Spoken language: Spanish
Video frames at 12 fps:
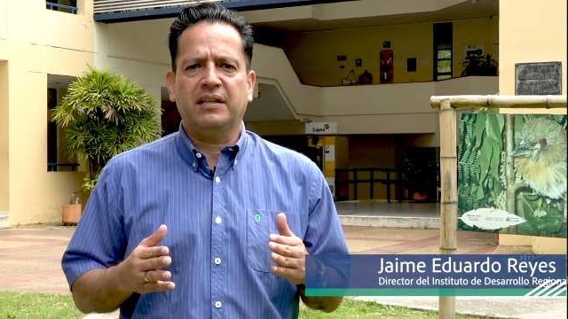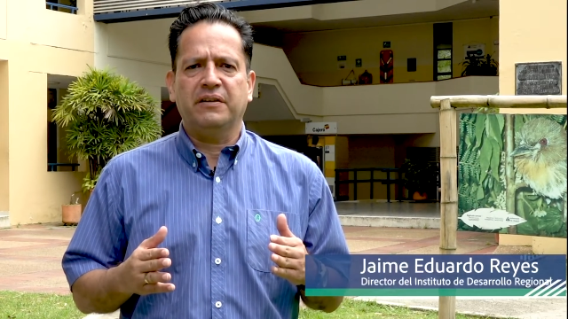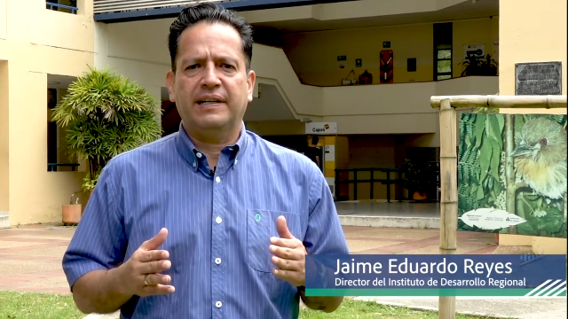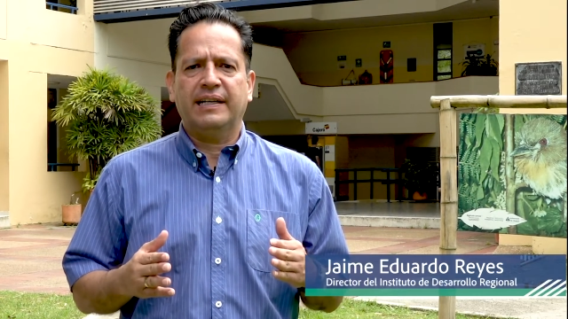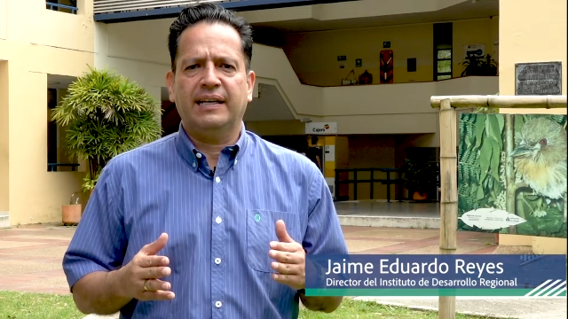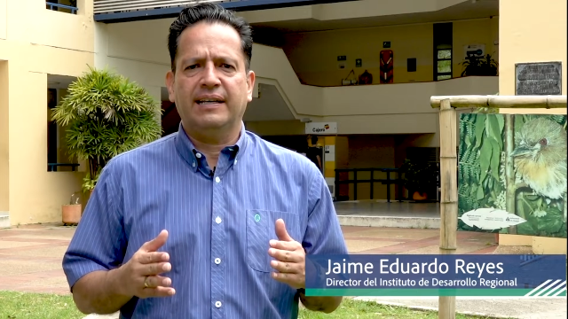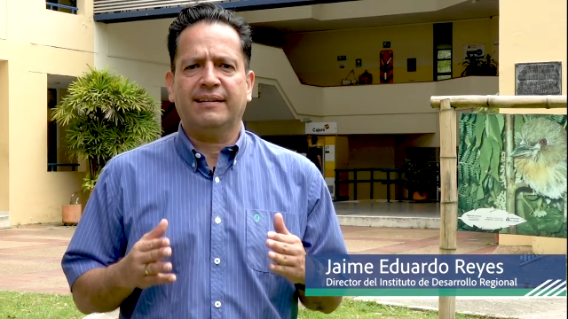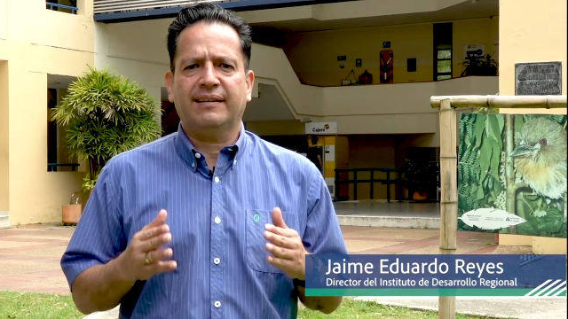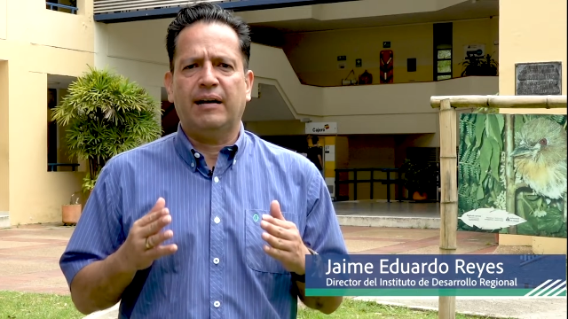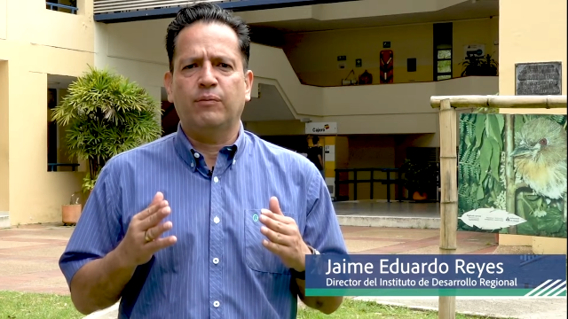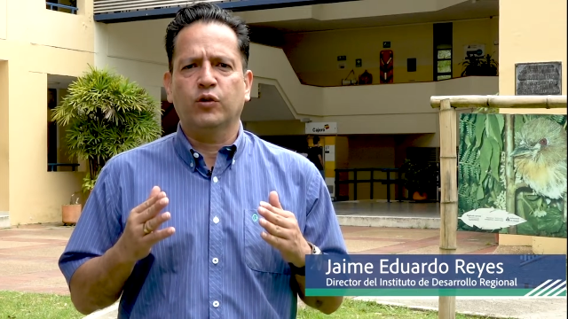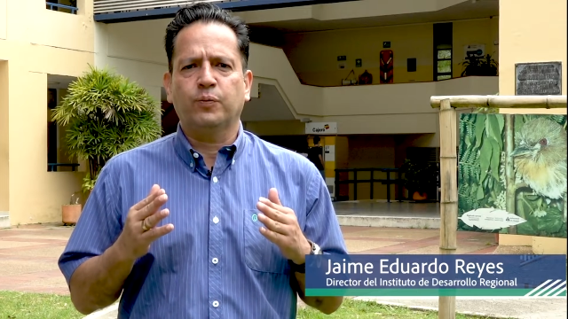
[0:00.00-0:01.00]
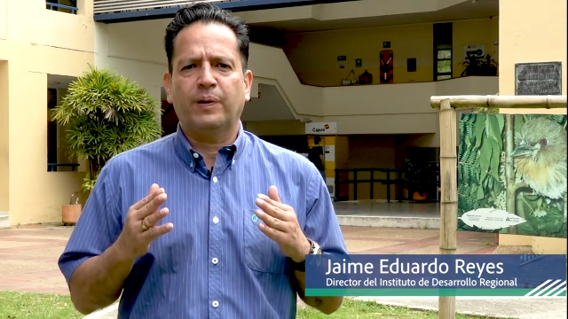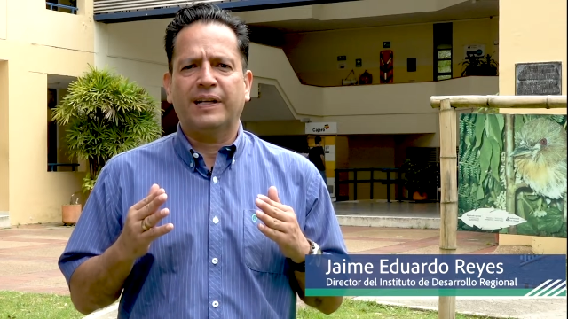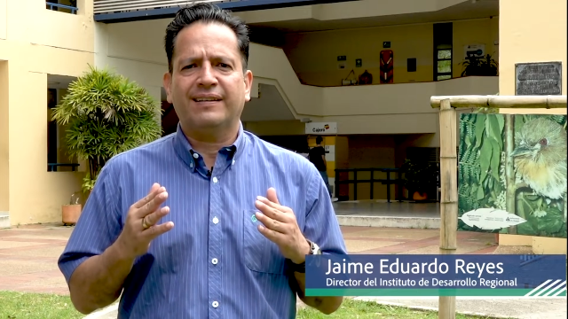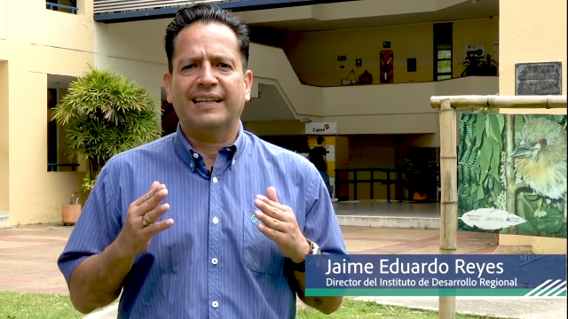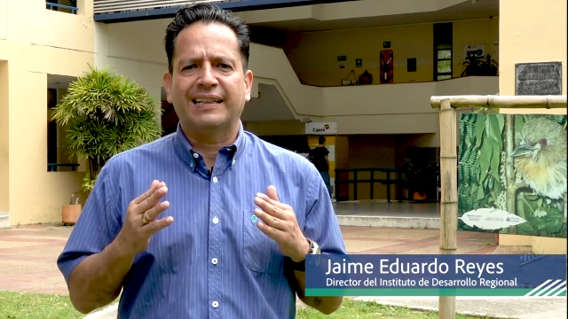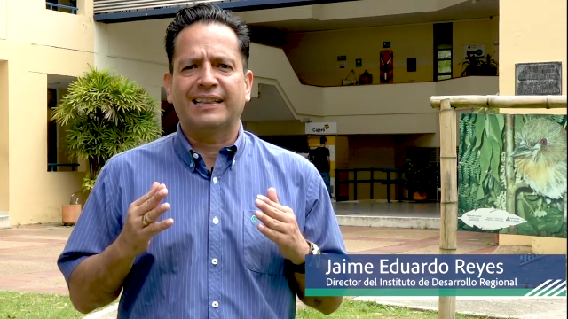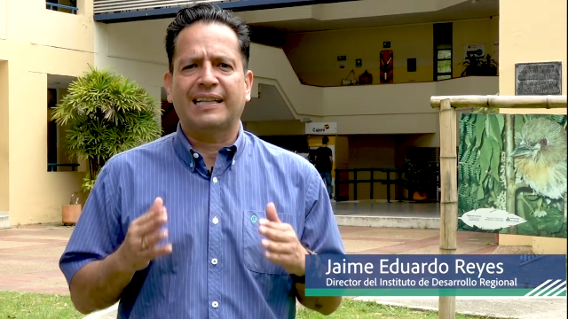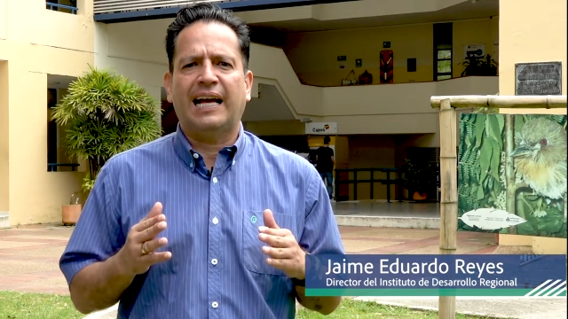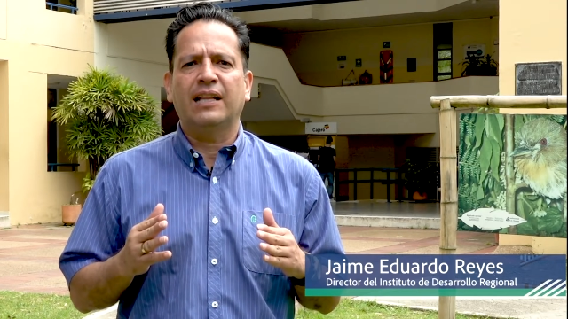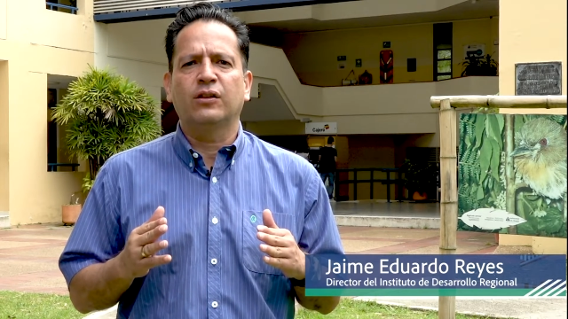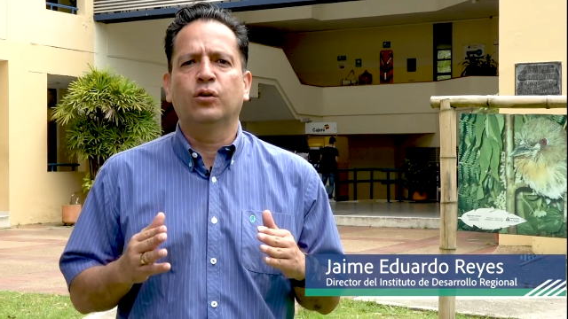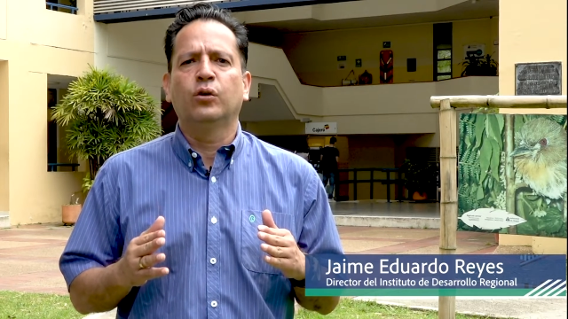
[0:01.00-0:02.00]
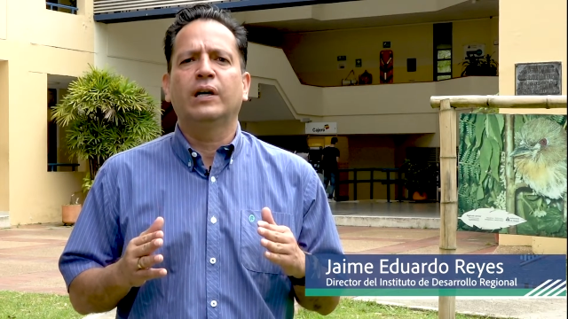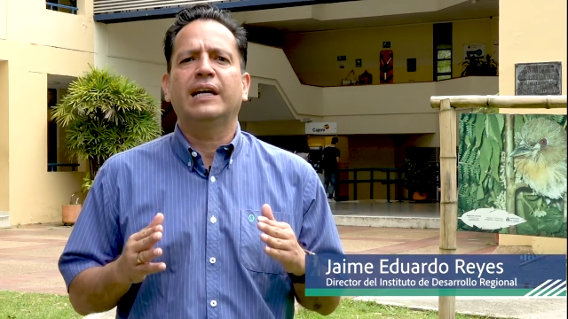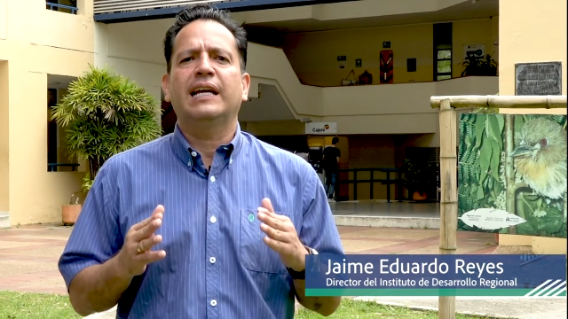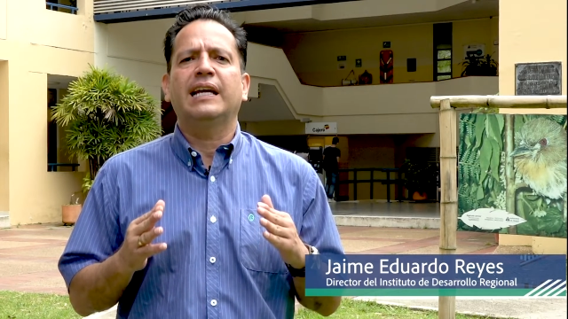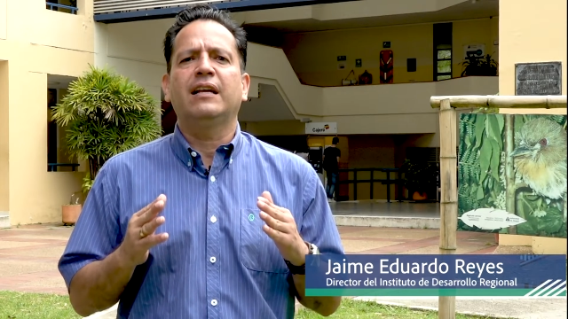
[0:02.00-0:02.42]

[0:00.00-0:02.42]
de Ibagué estamos presentando